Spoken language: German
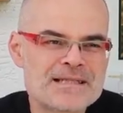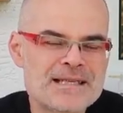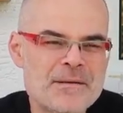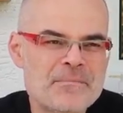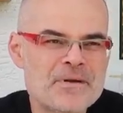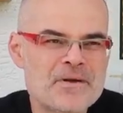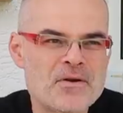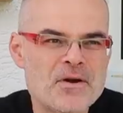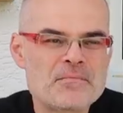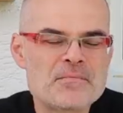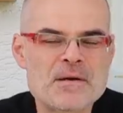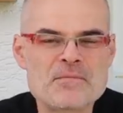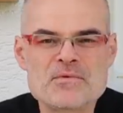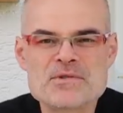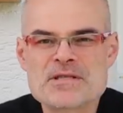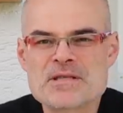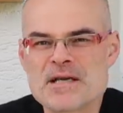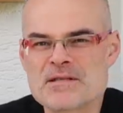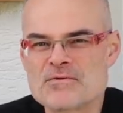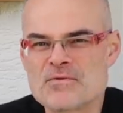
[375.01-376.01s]
Ich habe gehört, man
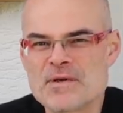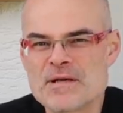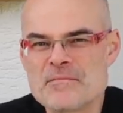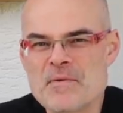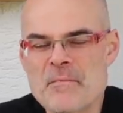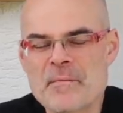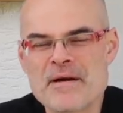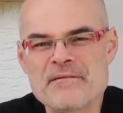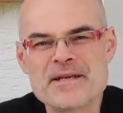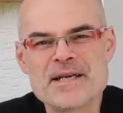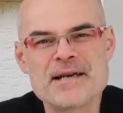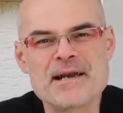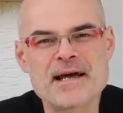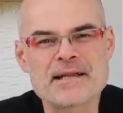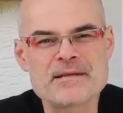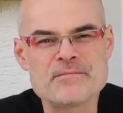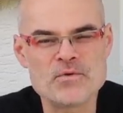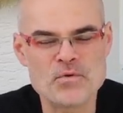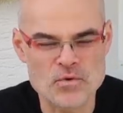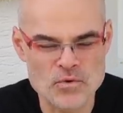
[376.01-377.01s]
muss da so immer mal wieder
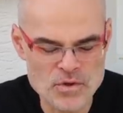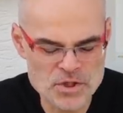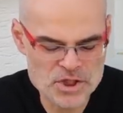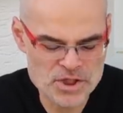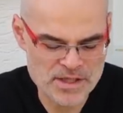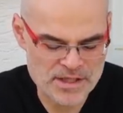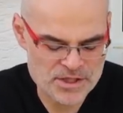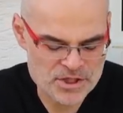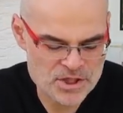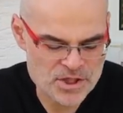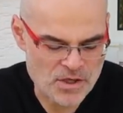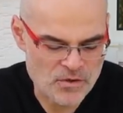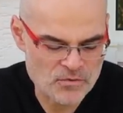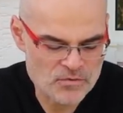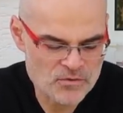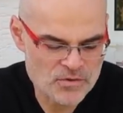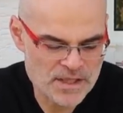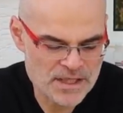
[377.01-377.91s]
nach dem Ölstand schauen.